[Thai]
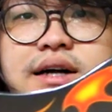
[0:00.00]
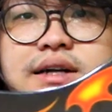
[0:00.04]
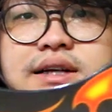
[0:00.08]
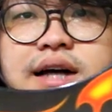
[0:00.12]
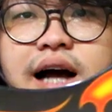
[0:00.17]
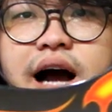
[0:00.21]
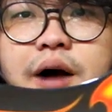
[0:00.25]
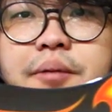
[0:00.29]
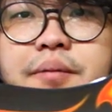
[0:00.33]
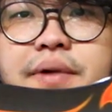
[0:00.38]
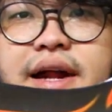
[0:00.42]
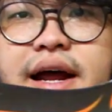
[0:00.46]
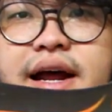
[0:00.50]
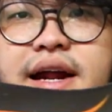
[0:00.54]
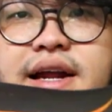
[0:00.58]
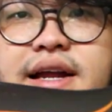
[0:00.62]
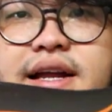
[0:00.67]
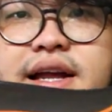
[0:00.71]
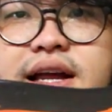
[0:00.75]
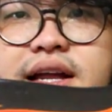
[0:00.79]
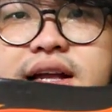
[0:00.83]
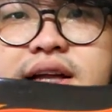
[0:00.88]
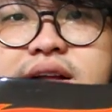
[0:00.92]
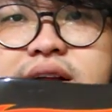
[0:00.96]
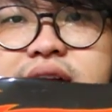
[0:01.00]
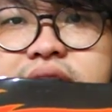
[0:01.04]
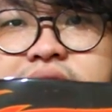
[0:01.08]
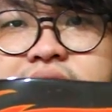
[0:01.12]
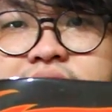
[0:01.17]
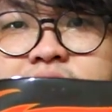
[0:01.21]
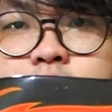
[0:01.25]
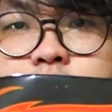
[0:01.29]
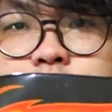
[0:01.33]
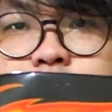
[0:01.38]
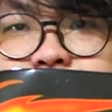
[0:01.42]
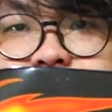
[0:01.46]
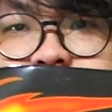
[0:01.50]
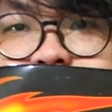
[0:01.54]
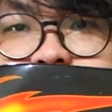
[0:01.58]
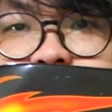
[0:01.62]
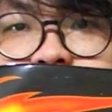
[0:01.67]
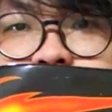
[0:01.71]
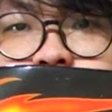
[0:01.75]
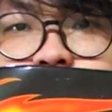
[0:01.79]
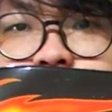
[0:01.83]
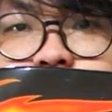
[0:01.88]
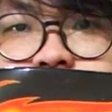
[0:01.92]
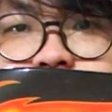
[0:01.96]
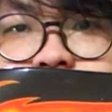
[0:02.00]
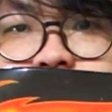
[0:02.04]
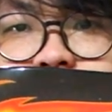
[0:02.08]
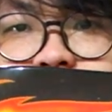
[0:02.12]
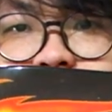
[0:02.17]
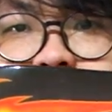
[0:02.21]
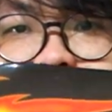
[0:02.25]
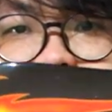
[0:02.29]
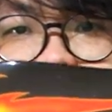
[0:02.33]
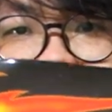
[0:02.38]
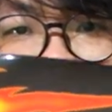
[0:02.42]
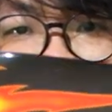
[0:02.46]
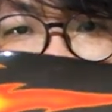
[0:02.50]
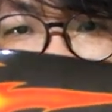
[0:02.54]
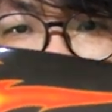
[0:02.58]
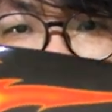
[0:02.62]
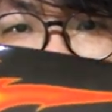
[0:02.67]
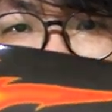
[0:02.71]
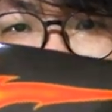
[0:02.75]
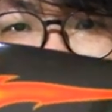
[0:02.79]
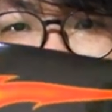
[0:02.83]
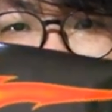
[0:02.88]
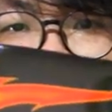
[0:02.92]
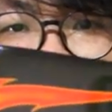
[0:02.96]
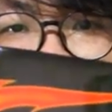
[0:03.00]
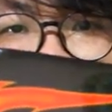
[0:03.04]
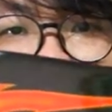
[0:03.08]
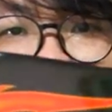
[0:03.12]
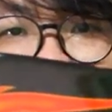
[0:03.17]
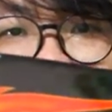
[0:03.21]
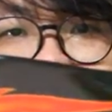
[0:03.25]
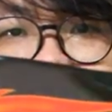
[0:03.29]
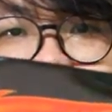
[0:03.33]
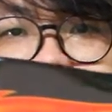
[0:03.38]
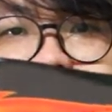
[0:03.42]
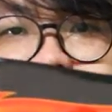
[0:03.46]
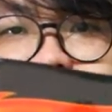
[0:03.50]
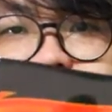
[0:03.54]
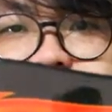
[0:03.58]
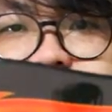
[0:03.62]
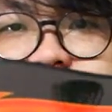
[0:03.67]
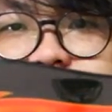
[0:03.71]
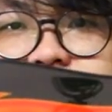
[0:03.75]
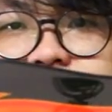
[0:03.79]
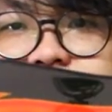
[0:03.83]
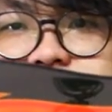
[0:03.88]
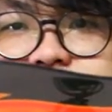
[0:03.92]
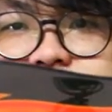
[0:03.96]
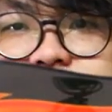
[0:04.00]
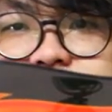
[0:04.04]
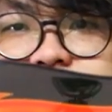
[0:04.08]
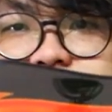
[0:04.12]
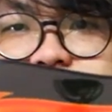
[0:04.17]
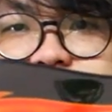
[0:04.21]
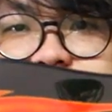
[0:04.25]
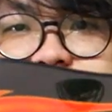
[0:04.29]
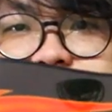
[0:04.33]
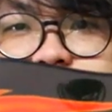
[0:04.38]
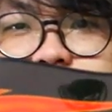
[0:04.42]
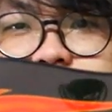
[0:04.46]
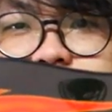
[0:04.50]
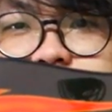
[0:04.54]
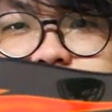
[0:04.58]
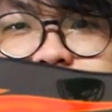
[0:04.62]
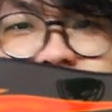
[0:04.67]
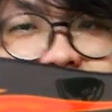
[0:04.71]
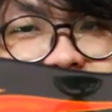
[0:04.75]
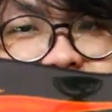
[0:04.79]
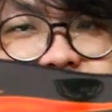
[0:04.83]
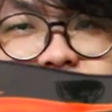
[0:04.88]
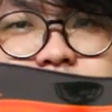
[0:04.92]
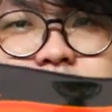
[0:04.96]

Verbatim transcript: ถ้าเอาไปเล่นกิจแนวเมทัลเนี่ย ผมว่าน่าจะเท่